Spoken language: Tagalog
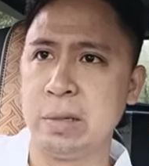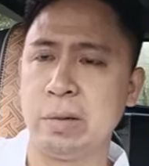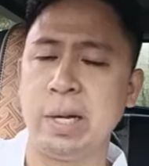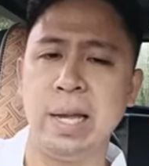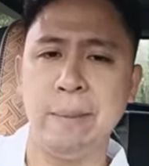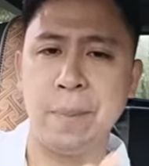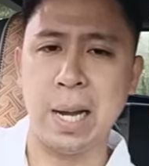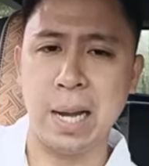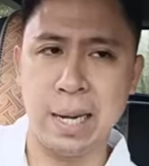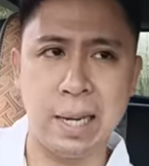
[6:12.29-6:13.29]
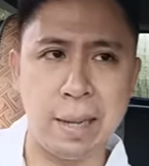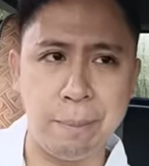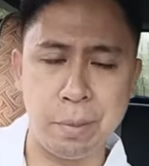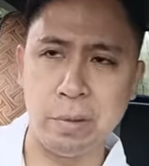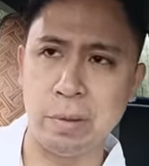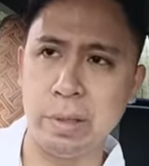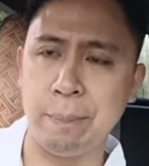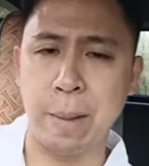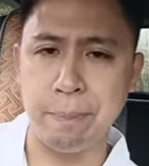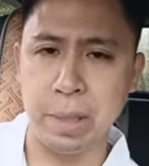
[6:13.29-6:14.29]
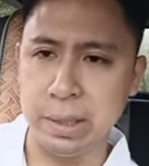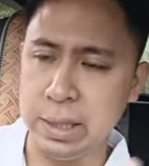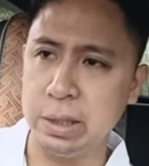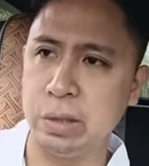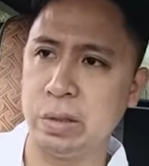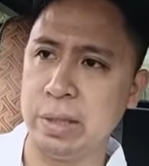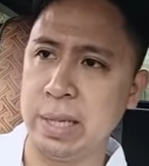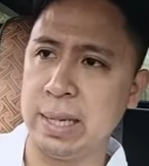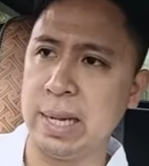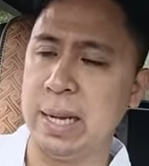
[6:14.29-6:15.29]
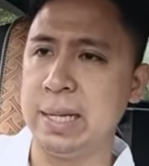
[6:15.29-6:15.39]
Kung kaya napakahalaga po no ng papel dito ng uh,